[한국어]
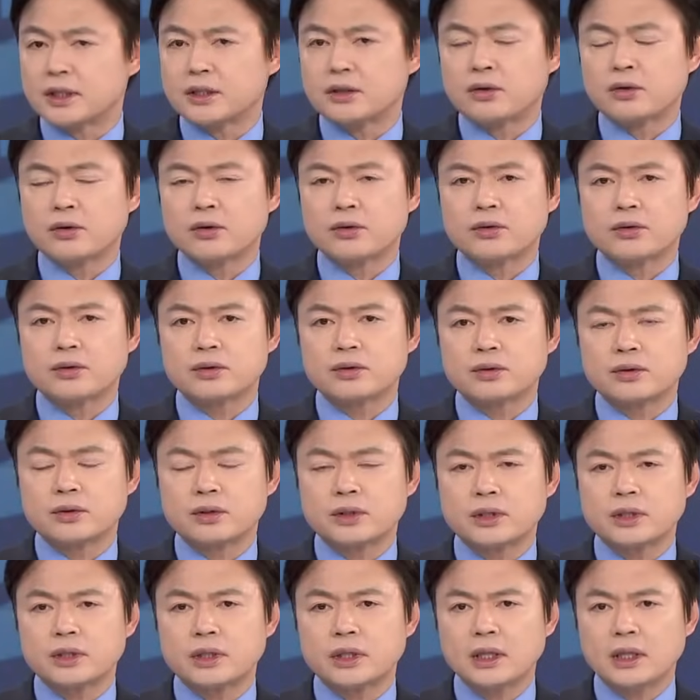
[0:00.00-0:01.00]
이런
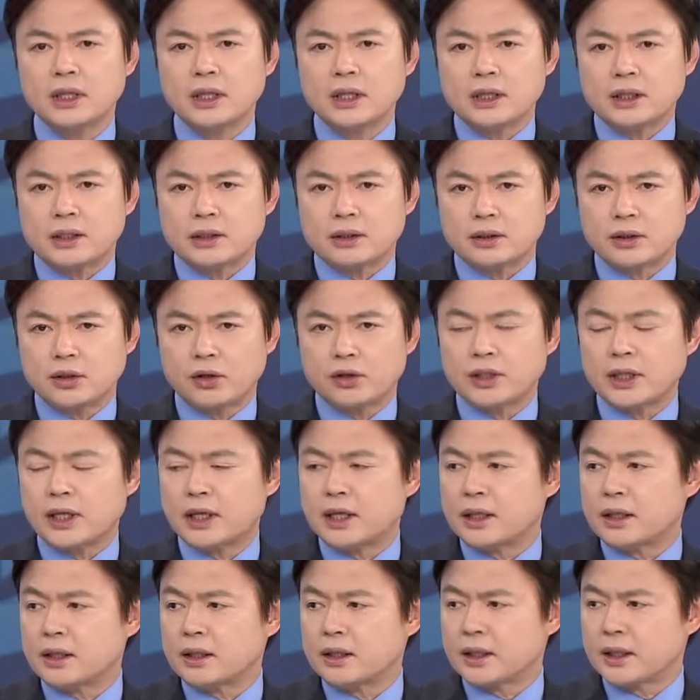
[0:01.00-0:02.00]
것들을 그
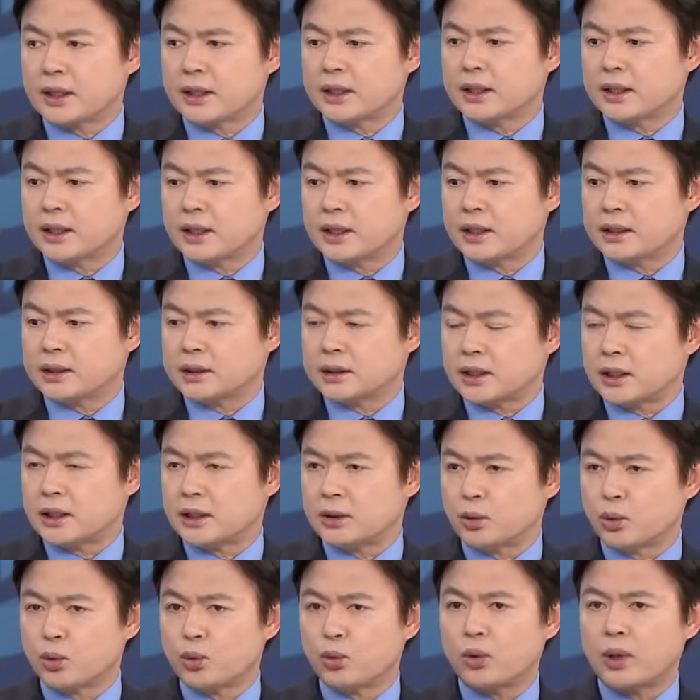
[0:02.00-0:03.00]
여당에게
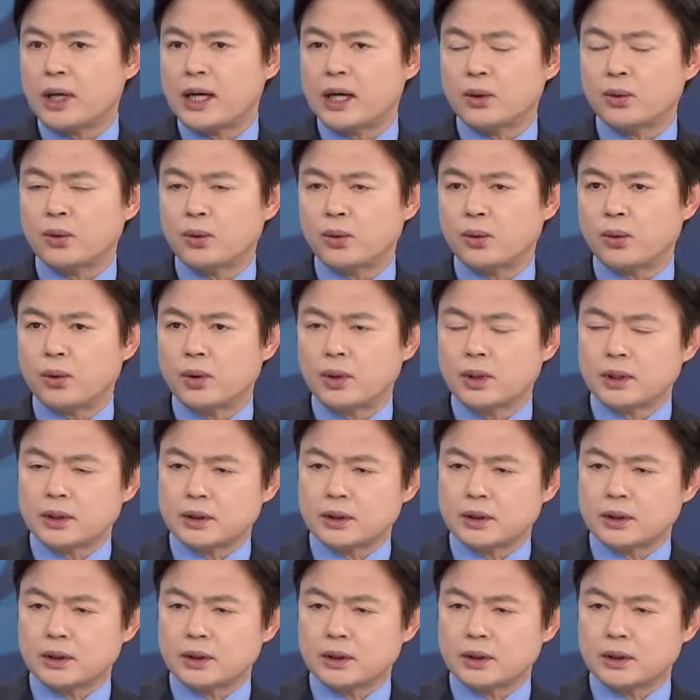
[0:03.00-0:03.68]
잘 요구하고